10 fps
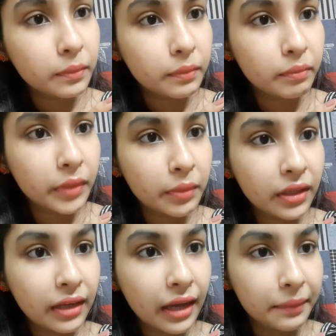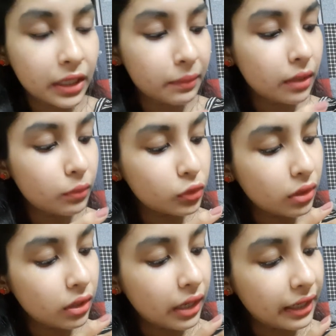मे बी कैमरा में आपको
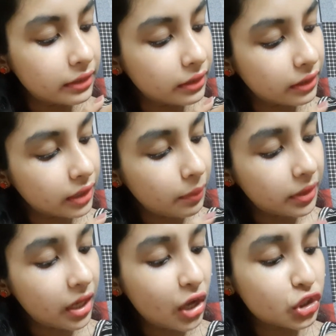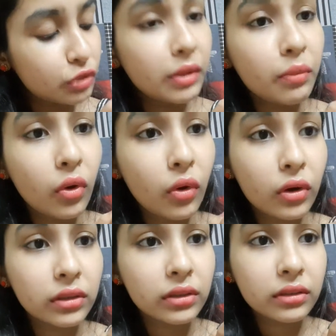थोड़ा लाइट दिख रहा है बट एक्चुअल में
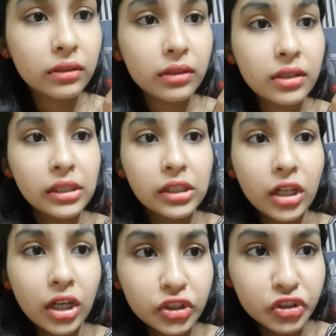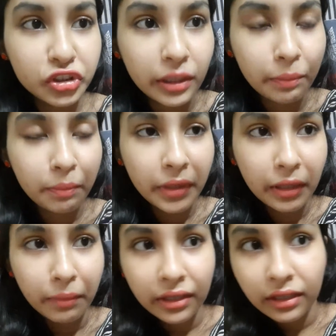बहुत अच्छी
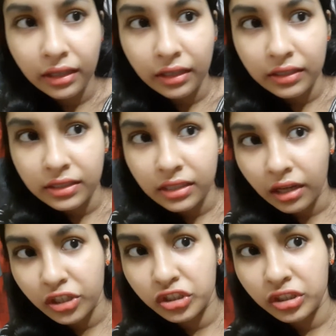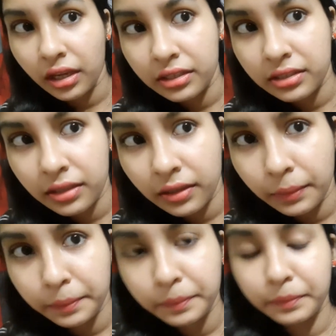पिगमेंट है इन सारे शेड्स की
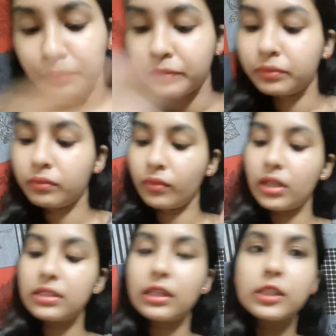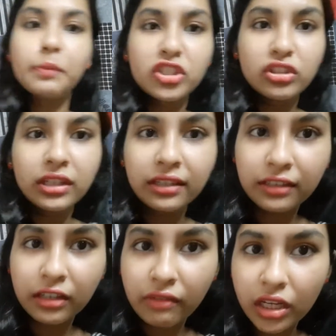सर स्पेशली
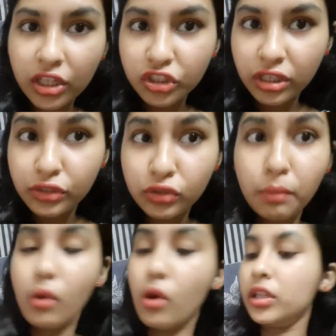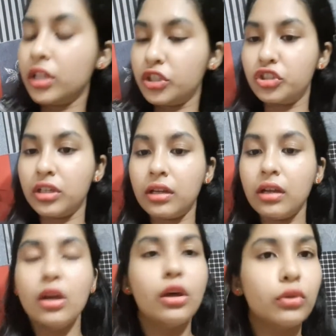ग्लिटर वाले शेड्स तो बहुत अच्छे
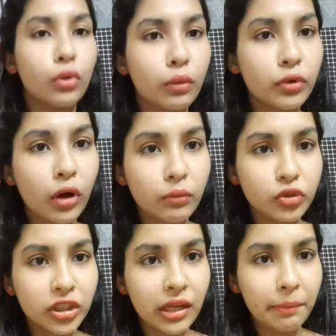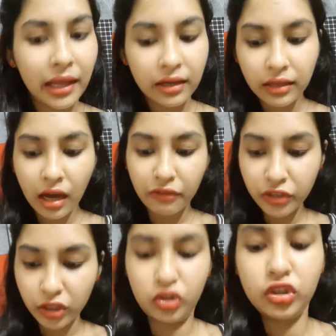हैं तो ओवरऑल मुझे ये पैलेट
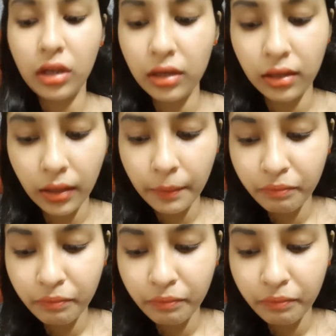काफ़ी अच्छा लगा